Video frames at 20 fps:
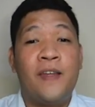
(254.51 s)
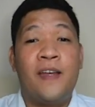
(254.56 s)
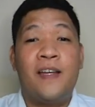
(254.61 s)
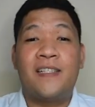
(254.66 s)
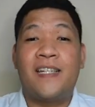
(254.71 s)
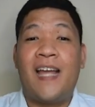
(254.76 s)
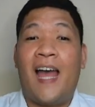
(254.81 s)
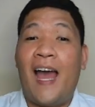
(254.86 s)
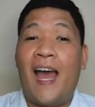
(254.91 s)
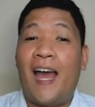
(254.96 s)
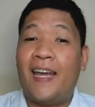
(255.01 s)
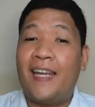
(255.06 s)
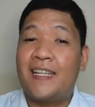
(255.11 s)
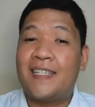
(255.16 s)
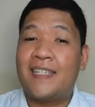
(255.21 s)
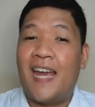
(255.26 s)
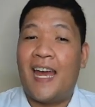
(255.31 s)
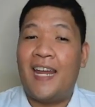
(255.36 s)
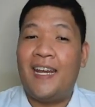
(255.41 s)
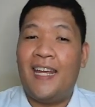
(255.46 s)
sa aking
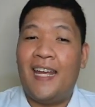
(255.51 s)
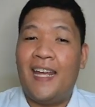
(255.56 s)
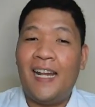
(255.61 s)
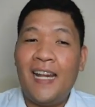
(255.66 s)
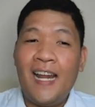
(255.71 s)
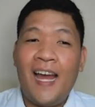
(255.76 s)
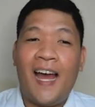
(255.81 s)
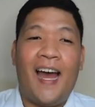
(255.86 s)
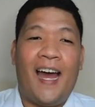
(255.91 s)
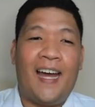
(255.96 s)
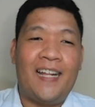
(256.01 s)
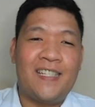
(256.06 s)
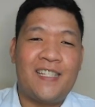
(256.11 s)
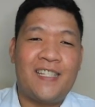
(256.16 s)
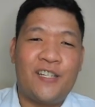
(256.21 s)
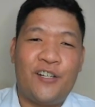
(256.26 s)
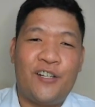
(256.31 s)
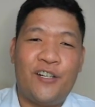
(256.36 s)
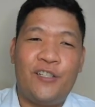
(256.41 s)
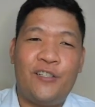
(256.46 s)
channel at Sir